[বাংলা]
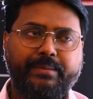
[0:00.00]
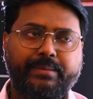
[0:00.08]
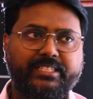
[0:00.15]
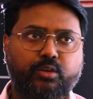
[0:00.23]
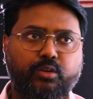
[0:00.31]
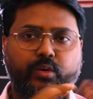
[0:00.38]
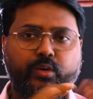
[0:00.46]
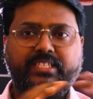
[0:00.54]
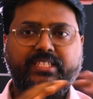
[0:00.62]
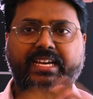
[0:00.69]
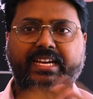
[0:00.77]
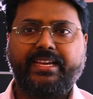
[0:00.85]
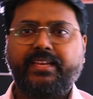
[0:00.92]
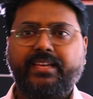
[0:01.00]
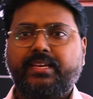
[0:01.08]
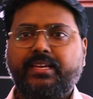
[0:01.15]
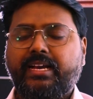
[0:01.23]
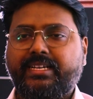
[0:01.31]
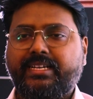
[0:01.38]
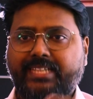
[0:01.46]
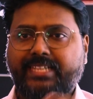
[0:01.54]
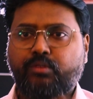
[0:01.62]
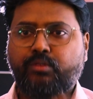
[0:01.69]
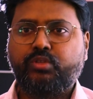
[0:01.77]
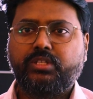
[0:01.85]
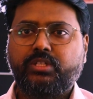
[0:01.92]
বা যেটা হয়ে থাকে
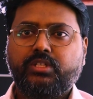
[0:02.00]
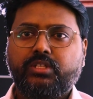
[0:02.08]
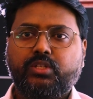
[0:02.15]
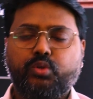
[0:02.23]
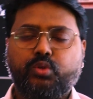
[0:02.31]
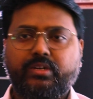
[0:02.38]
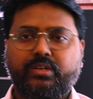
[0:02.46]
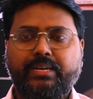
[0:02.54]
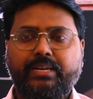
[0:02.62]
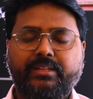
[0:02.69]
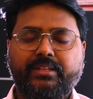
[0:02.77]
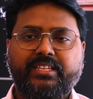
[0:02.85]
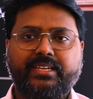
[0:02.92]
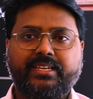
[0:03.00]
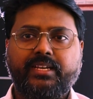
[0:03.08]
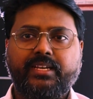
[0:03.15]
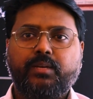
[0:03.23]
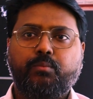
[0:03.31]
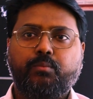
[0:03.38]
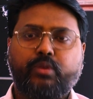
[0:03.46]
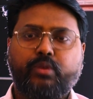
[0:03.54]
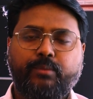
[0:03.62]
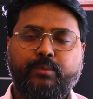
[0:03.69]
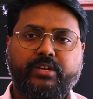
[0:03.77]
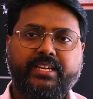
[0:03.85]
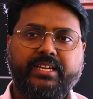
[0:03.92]
গ্রাউন্ড রোড লেভেল থেকে
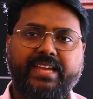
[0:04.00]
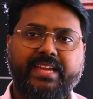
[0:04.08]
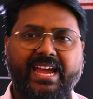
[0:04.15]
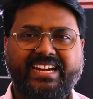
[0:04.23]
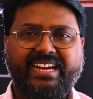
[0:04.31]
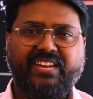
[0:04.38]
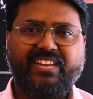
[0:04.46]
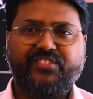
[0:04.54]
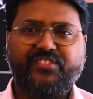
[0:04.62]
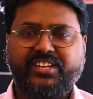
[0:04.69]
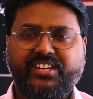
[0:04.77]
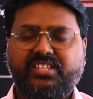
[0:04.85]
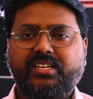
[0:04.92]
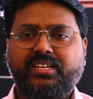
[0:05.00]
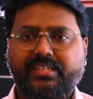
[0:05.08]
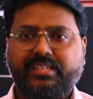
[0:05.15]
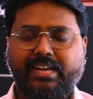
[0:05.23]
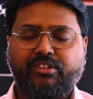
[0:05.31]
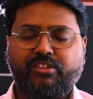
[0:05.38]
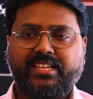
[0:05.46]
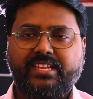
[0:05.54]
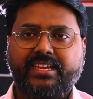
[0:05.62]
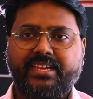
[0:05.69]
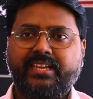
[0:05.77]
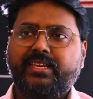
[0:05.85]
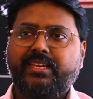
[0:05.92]
মোটামুটি এক দেড় ফিট ডাউনে
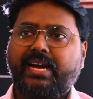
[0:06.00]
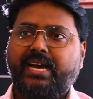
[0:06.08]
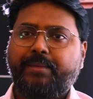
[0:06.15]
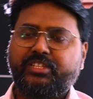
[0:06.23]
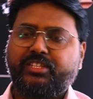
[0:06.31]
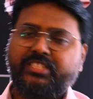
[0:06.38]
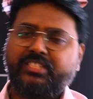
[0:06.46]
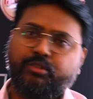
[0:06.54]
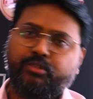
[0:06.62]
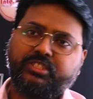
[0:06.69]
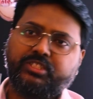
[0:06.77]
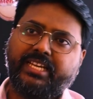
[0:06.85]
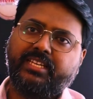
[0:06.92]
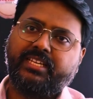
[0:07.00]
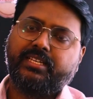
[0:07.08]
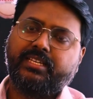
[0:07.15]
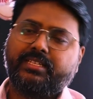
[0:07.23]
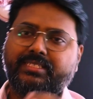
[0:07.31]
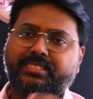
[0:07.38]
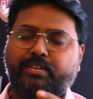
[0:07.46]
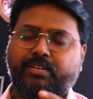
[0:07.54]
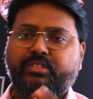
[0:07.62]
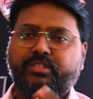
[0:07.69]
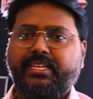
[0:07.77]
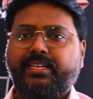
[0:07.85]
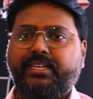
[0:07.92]
থাকে আমরা সে অনুযায়ী
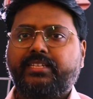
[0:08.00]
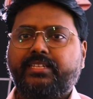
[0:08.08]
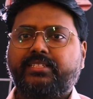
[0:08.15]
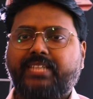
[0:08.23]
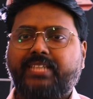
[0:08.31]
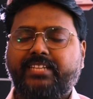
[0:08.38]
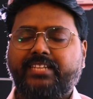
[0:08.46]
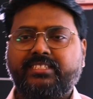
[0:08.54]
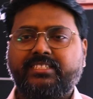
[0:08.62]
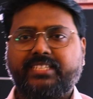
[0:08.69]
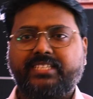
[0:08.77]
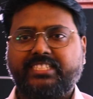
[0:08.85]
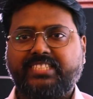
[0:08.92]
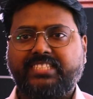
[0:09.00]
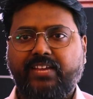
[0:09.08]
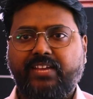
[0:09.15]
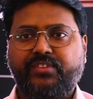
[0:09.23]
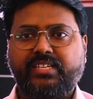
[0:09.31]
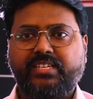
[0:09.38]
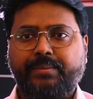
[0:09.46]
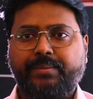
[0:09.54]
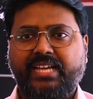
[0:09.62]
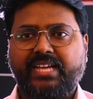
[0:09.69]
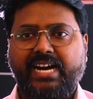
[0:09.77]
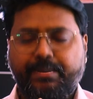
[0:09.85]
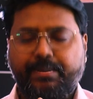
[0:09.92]
গ্রাউন্ডকে সাড়ে তিন থেকে চার ফিট আমরা
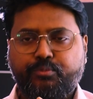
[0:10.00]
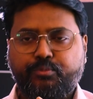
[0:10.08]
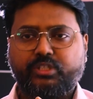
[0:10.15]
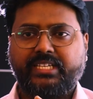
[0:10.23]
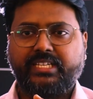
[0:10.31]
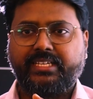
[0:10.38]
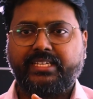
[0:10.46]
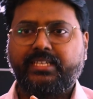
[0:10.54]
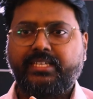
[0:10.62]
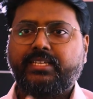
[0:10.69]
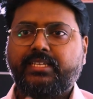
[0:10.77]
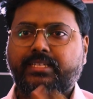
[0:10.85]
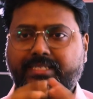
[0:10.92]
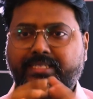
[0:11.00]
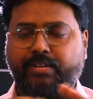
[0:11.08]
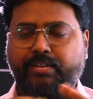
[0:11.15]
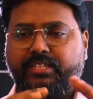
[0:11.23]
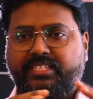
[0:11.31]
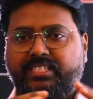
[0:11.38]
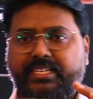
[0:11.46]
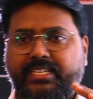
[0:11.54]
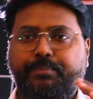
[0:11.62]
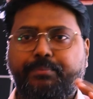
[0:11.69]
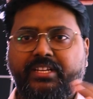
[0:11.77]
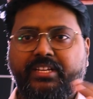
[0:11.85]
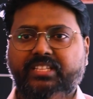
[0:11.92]
আপ করে থাকি গ্রাউন্ডের থেকে
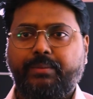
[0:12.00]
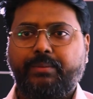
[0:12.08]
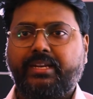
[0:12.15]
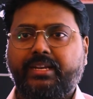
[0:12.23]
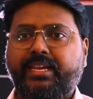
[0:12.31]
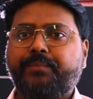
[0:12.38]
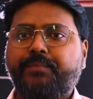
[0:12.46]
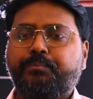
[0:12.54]
প্লিন্থ লেভেলকে